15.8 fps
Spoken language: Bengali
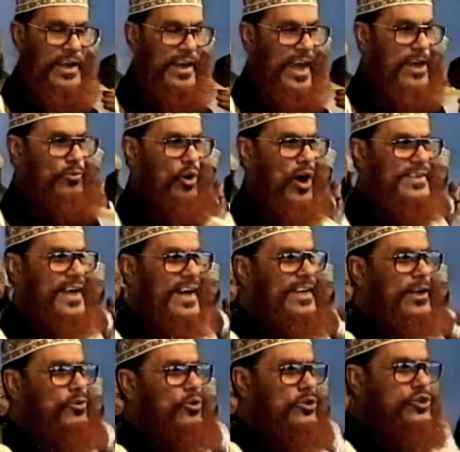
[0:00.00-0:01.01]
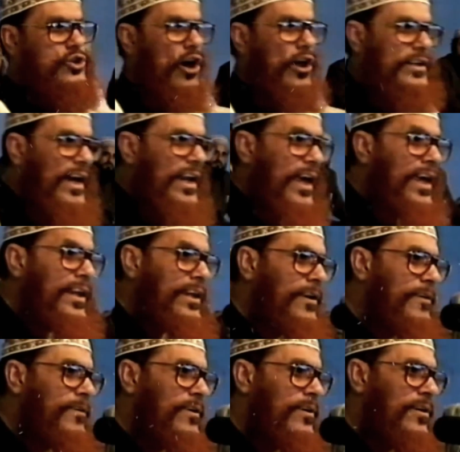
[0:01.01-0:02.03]
এই ওয়াদা কি কোনো সরকারের
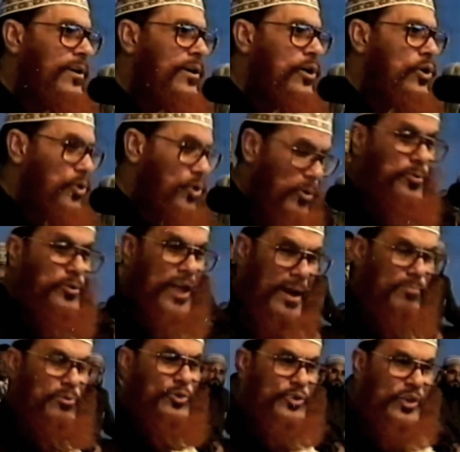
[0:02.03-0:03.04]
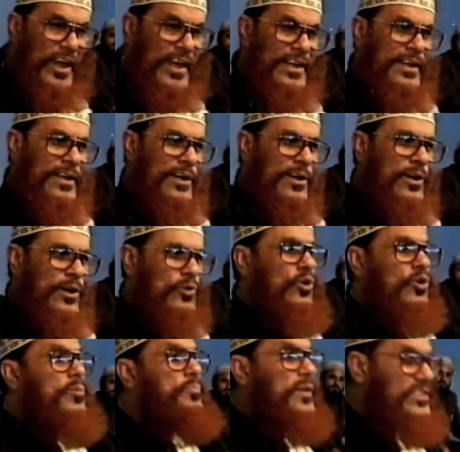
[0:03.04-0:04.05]
কোনো প্রধানমন্ত্রীর
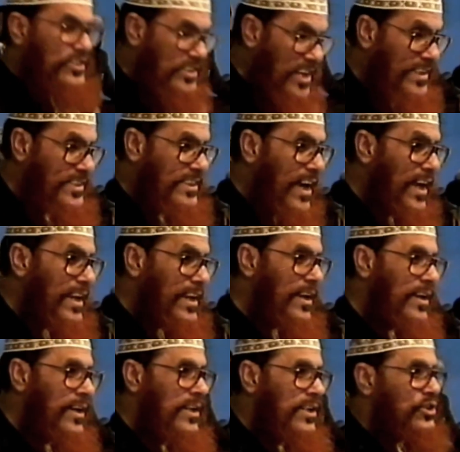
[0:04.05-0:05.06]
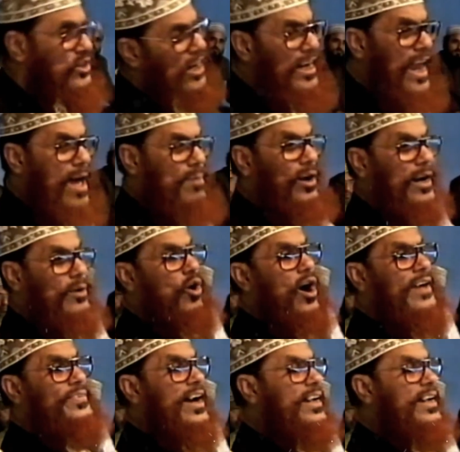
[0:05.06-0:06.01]
কোন প্রেসিডেন্টের চিল্লায় বলেন ওয়াদা